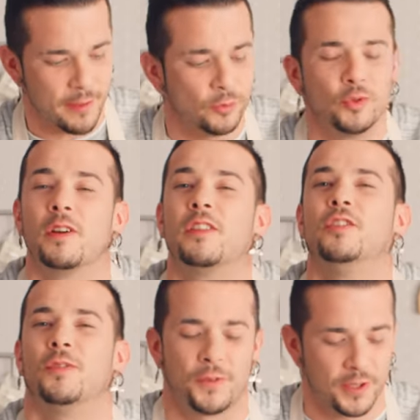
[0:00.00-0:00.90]
da un
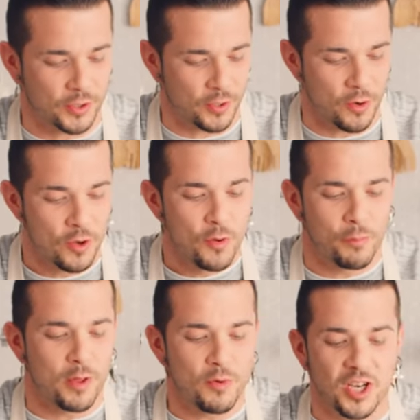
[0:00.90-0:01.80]
toquecito fresco.
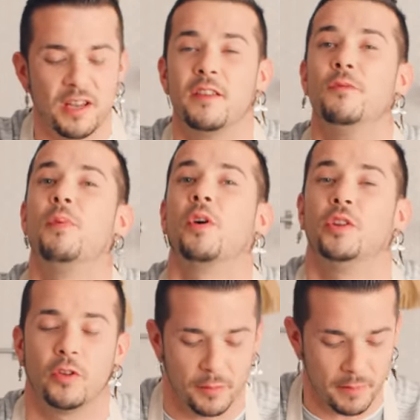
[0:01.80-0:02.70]
Podemos añadir un
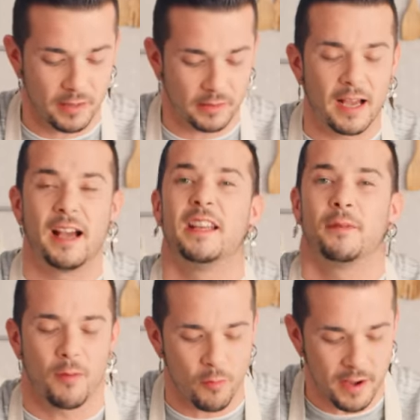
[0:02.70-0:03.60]
poquito de menta,
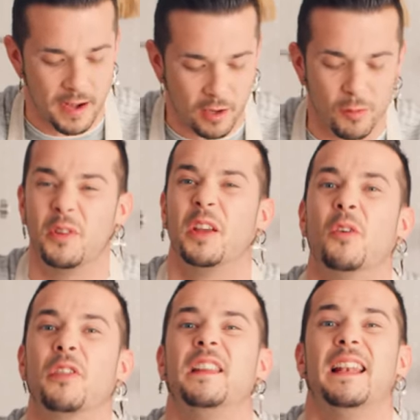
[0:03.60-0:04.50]
hierbabuena, como
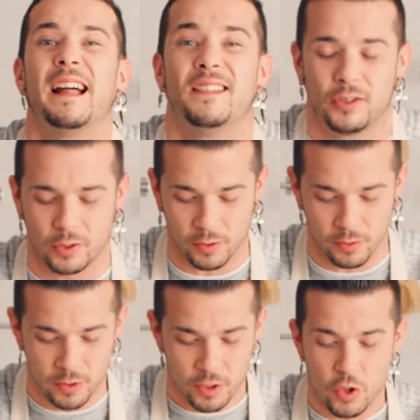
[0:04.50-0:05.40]
digo,
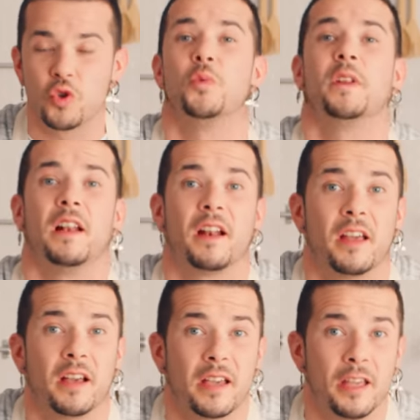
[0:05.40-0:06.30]
cilantro, subirle el
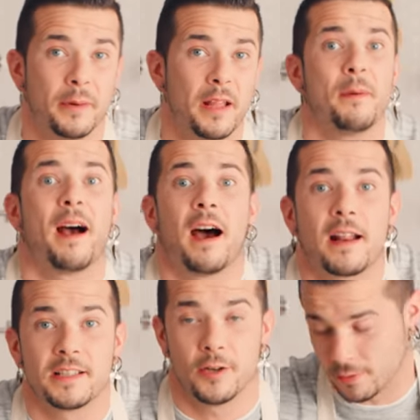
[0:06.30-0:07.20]
jengibre,
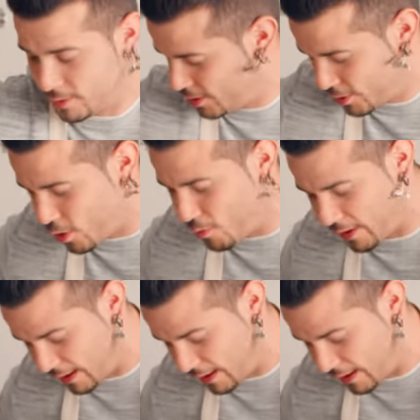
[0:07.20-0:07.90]
bajárselo, como